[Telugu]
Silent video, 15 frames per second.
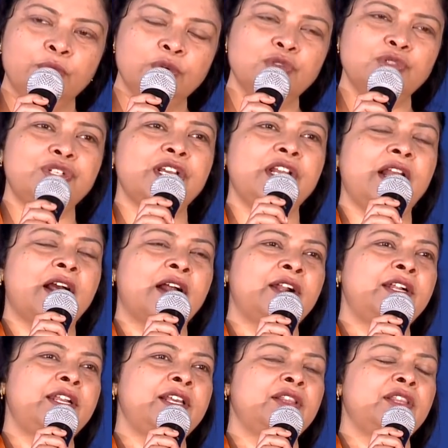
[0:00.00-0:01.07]
మోషే
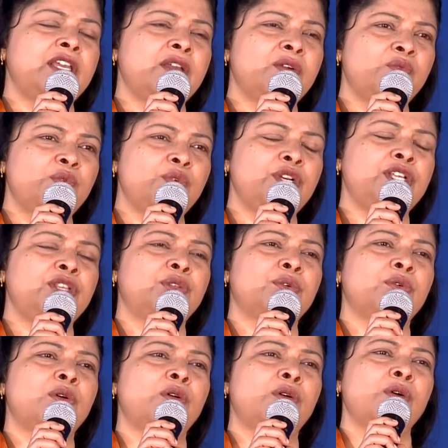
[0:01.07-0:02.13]
లాంటి
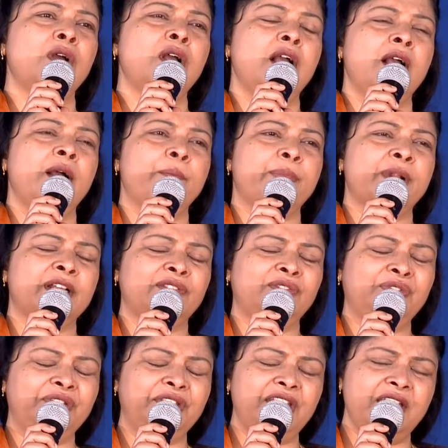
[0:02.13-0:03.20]
దేవునితో
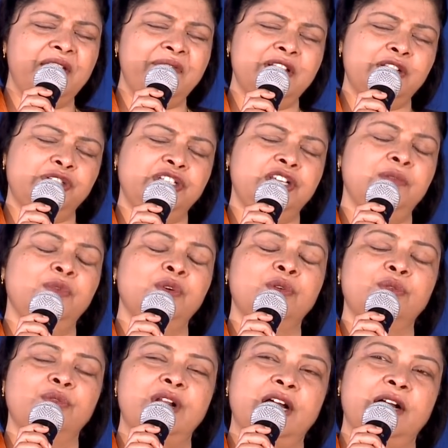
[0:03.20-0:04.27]
ప్రతి విషయము
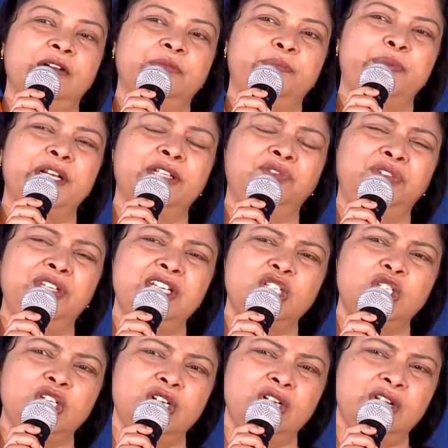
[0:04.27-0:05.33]
కూడా ప్రతి
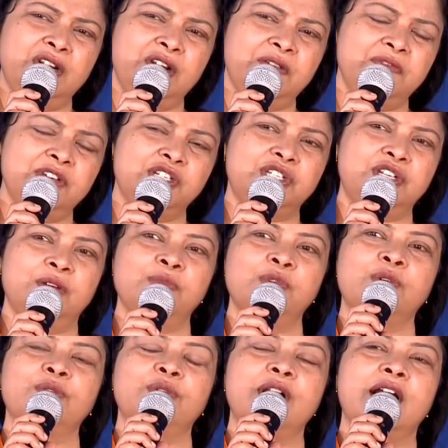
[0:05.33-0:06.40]
చిన్న విషయము
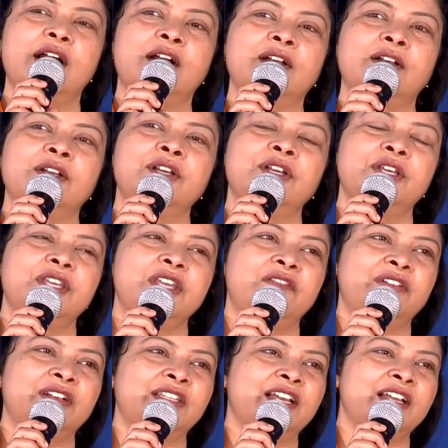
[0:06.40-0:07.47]
కూడా
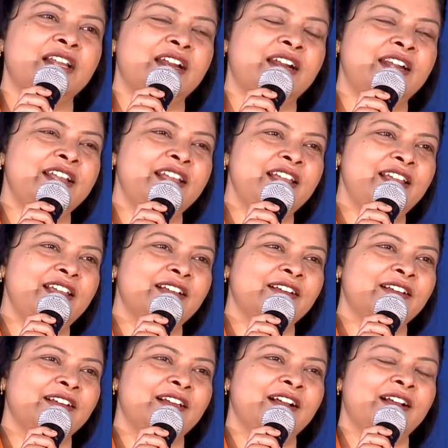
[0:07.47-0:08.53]
ఎవరి దగ్గర అడిగి
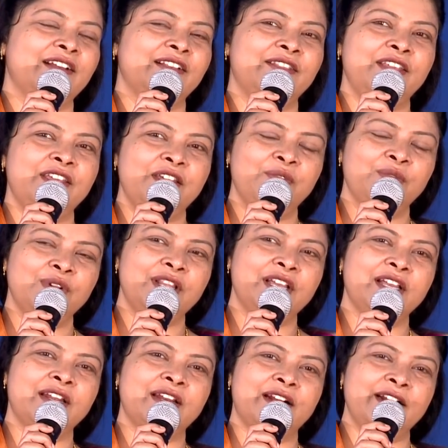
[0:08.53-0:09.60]
దేవుని
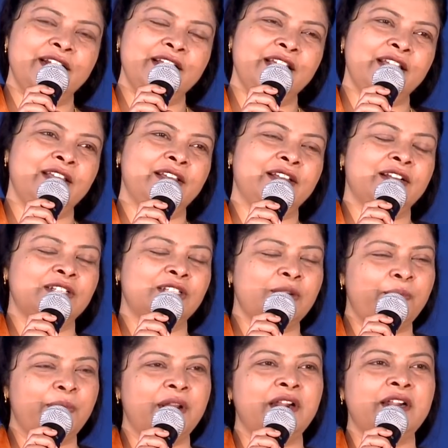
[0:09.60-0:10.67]
దగ్గర అడిగి ఇంకా
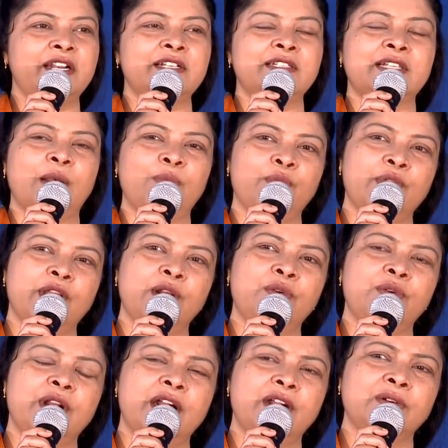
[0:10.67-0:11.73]
చెప్పాలంటే సమయలు
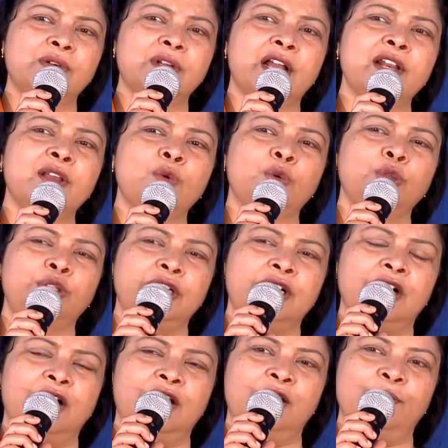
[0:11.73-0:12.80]
ఉన్నాడు కానీ కొద్ది
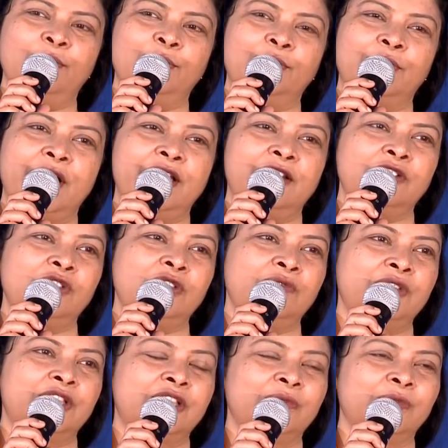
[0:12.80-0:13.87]
కాలము ఆయన
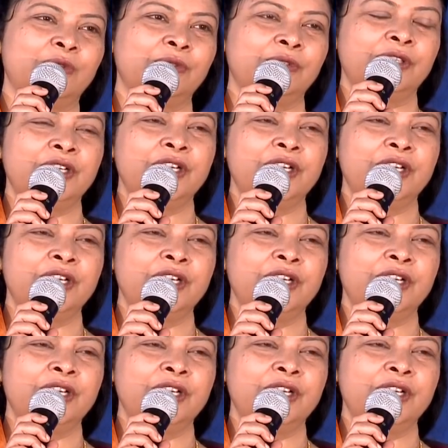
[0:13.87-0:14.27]
జీవితము